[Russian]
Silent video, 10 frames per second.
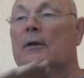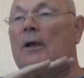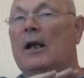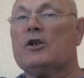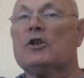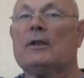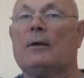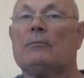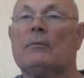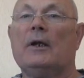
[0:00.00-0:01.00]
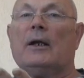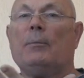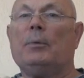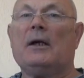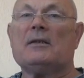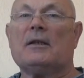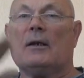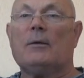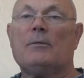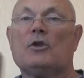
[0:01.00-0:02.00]
Дальше там
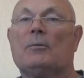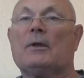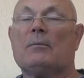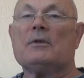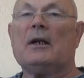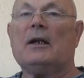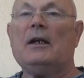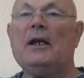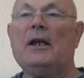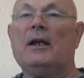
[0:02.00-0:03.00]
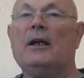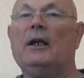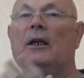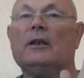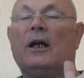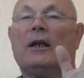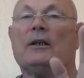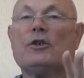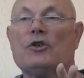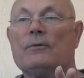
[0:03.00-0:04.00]
лейкопластырь лючи, там заклеили и на
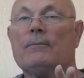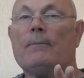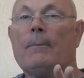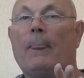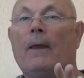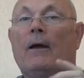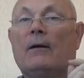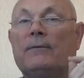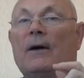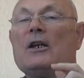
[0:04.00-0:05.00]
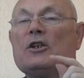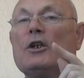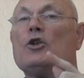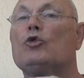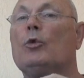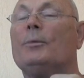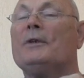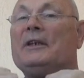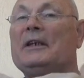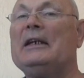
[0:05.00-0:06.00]
ночь. Важно,
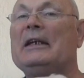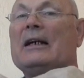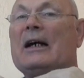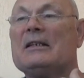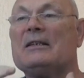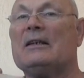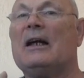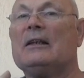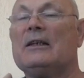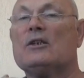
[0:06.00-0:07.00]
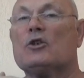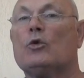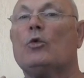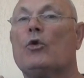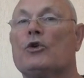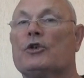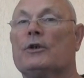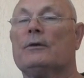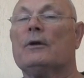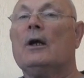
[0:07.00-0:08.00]
чтобы не касалась
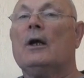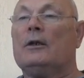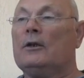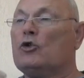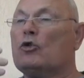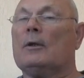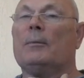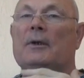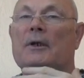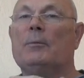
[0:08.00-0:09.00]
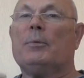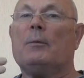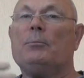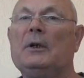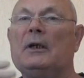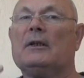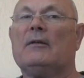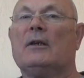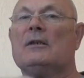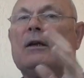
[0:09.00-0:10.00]
кожи. Ничего там она не
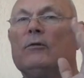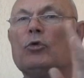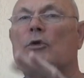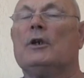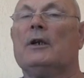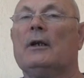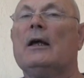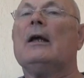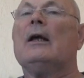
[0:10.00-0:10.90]
пропитывалась, а внутри.